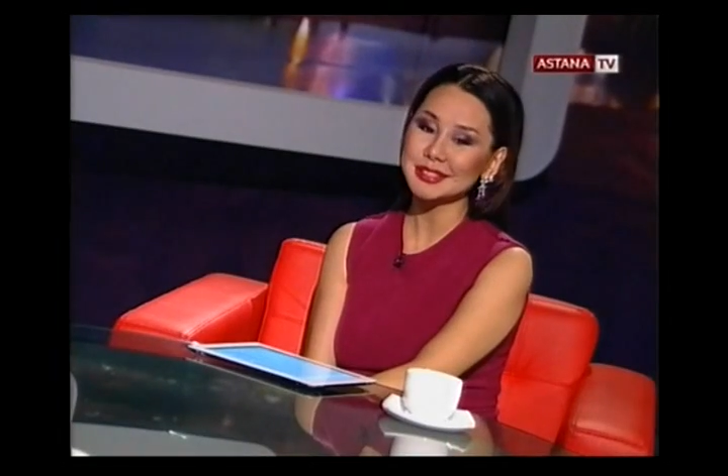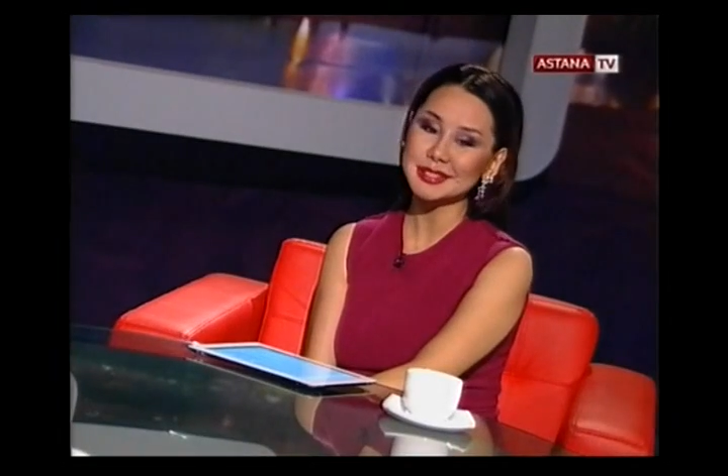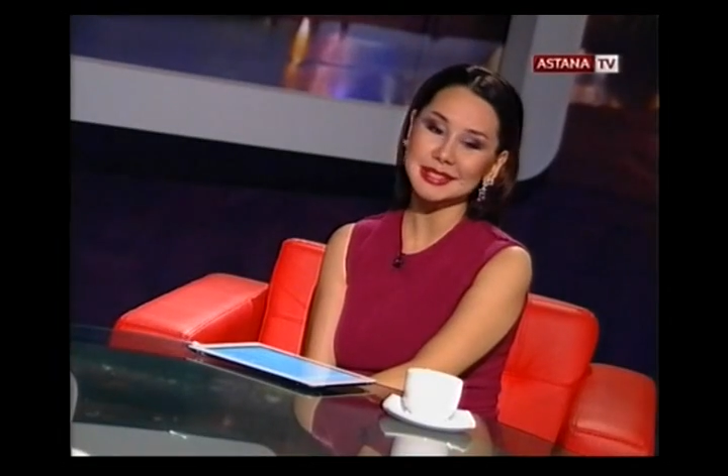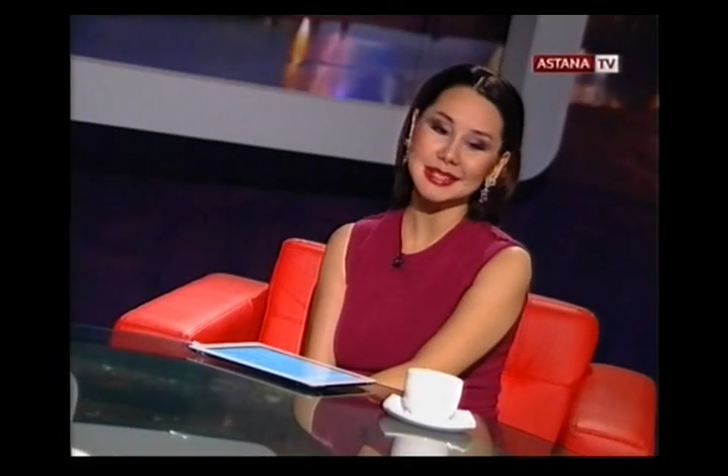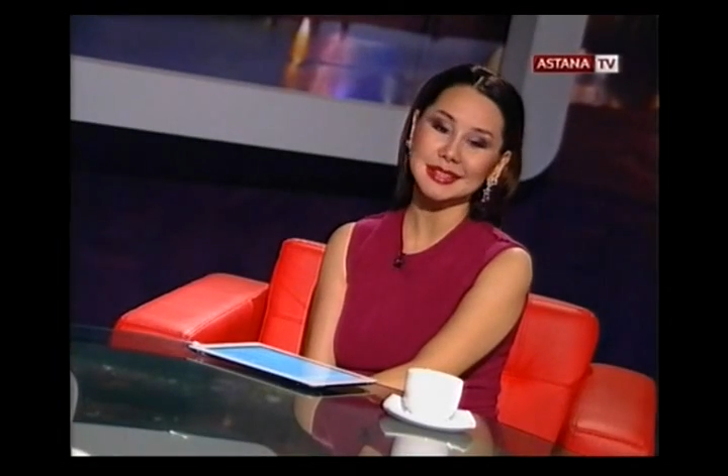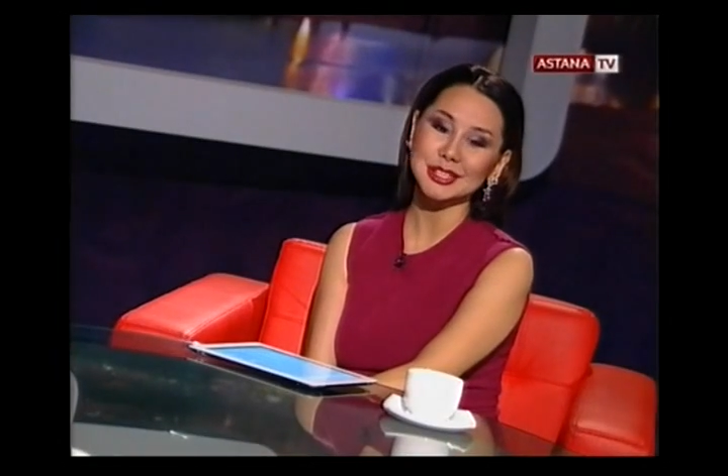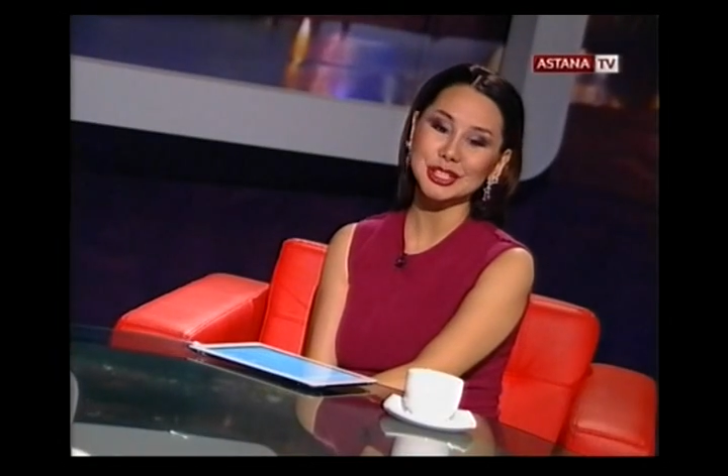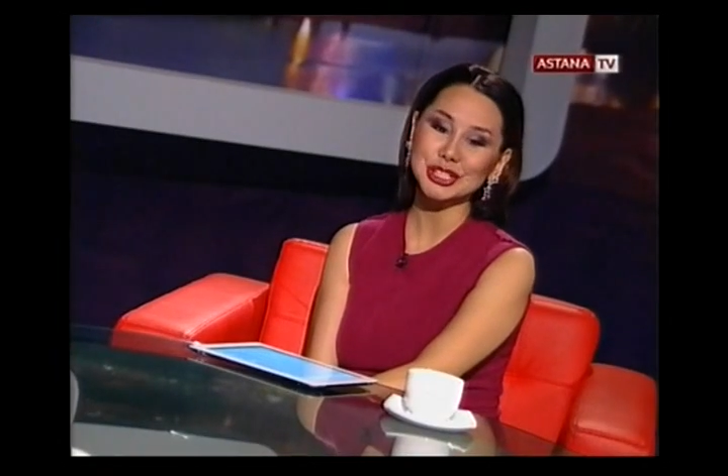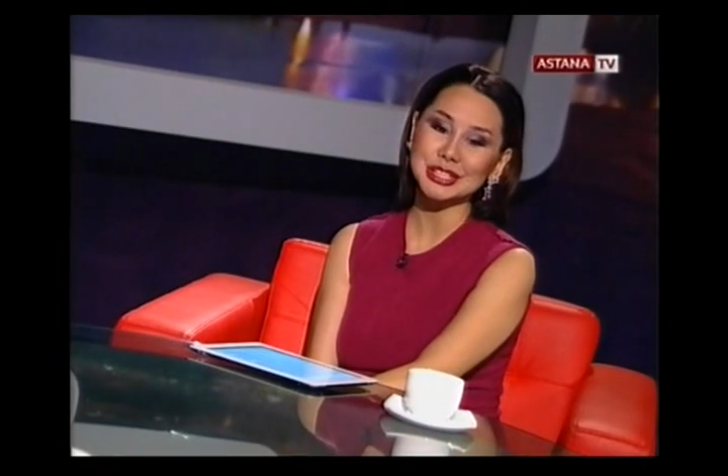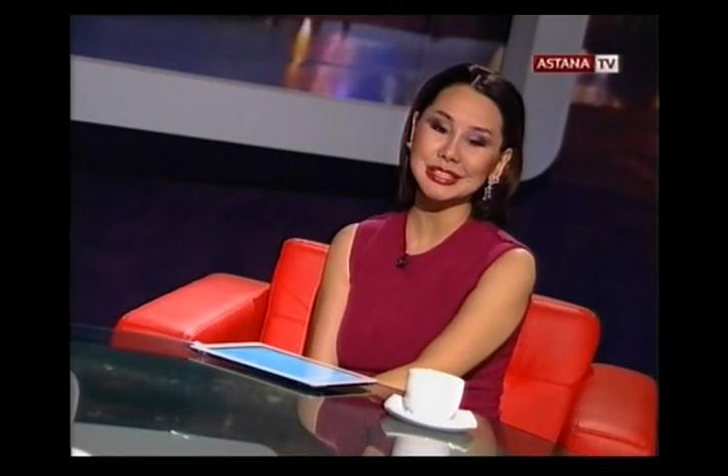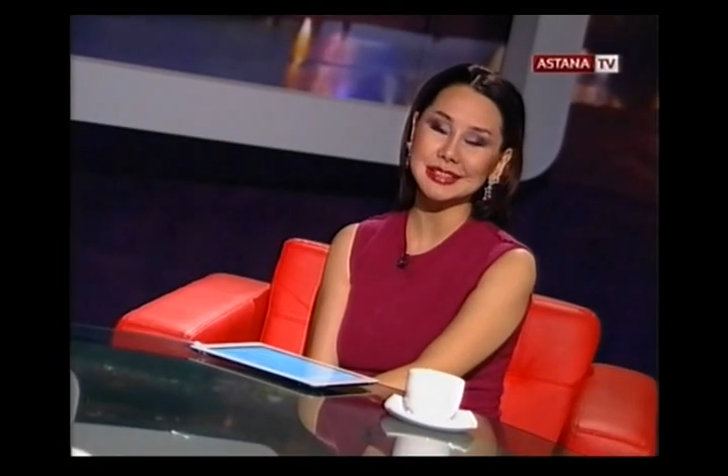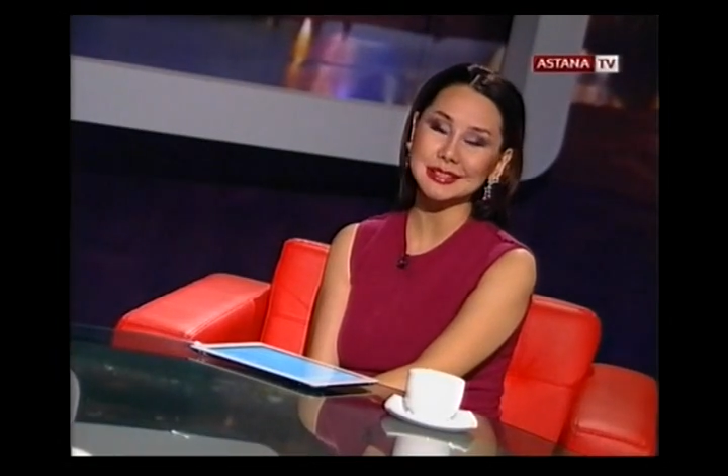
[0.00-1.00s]
хотела сказать даже
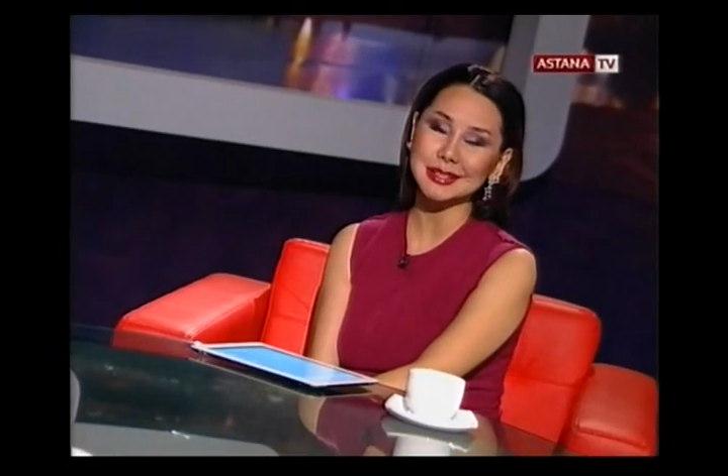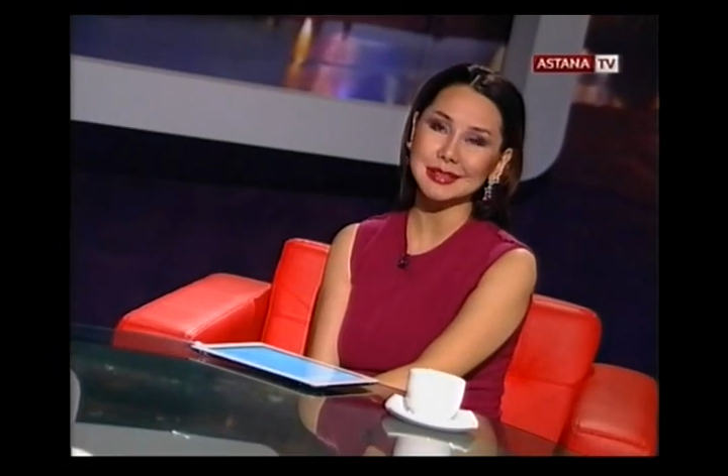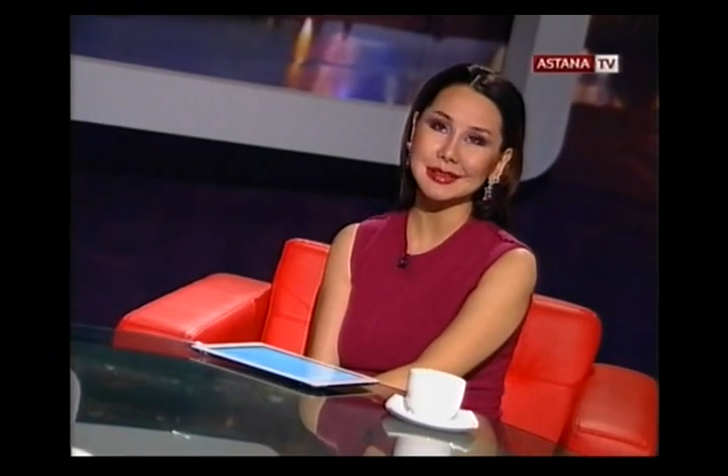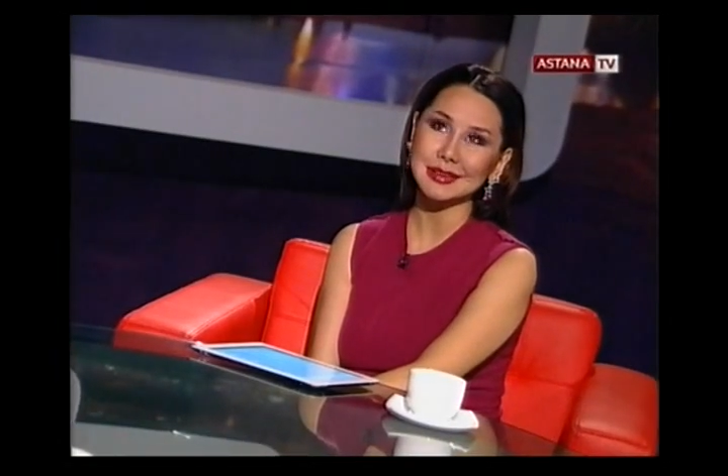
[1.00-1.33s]
не